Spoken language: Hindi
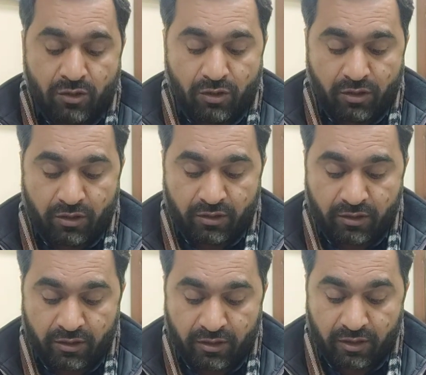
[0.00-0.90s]
और
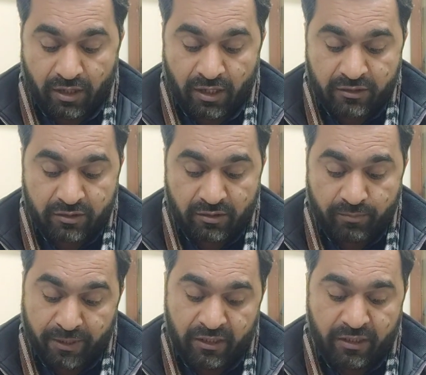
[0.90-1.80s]
आज
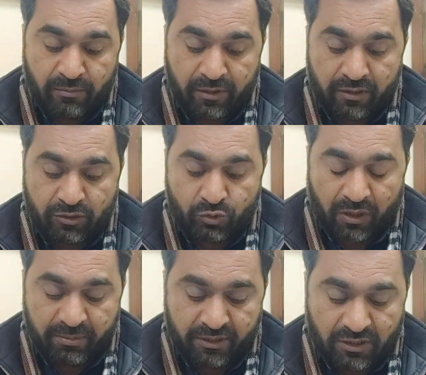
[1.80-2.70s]
पहली खबर जो
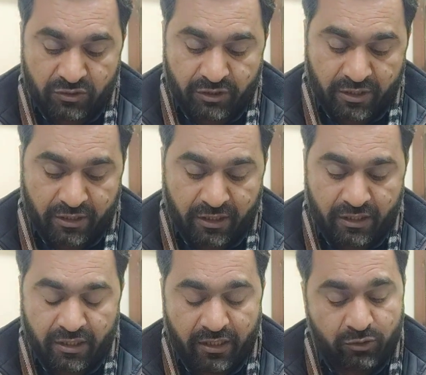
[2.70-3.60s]
आपके साथ शेयर
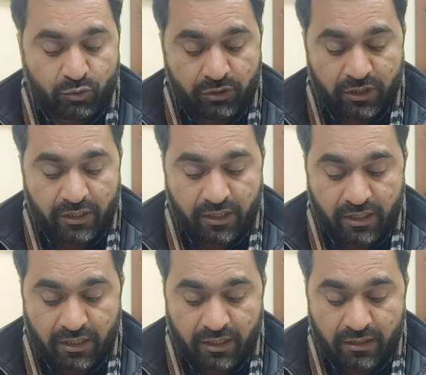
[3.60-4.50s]
करेंगे एक तो ये कि